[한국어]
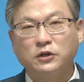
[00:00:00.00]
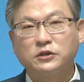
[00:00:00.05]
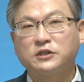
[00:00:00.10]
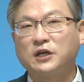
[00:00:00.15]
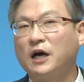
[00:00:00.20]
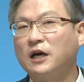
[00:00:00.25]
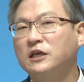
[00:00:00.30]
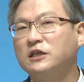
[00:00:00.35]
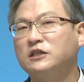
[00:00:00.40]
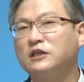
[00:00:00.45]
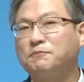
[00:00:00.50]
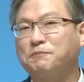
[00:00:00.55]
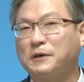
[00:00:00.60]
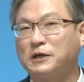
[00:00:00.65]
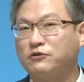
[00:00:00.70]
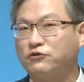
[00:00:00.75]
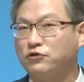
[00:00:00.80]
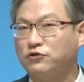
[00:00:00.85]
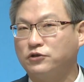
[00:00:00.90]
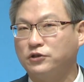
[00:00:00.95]
자기
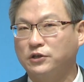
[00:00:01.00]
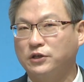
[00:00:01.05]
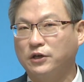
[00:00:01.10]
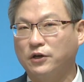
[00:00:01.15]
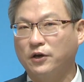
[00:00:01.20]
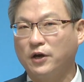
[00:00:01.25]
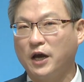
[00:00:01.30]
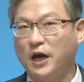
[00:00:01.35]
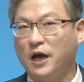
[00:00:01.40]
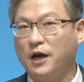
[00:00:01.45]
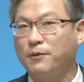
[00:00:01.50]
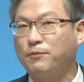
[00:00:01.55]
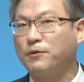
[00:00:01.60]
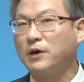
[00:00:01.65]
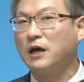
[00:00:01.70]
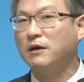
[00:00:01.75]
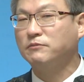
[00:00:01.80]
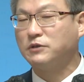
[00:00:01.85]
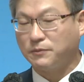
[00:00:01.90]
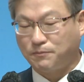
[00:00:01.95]
집파 출신이에요.
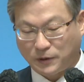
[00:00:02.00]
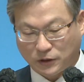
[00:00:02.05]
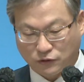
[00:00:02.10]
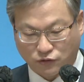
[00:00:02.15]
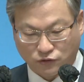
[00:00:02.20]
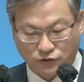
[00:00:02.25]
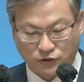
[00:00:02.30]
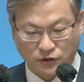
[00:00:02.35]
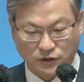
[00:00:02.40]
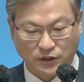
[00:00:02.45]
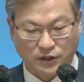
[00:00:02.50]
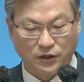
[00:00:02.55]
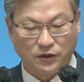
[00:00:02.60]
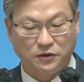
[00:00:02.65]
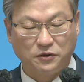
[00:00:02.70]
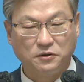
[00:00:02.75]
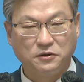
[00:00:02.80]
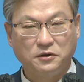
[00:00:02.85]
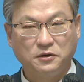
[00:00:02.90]
에브라임 집파 출신이에요.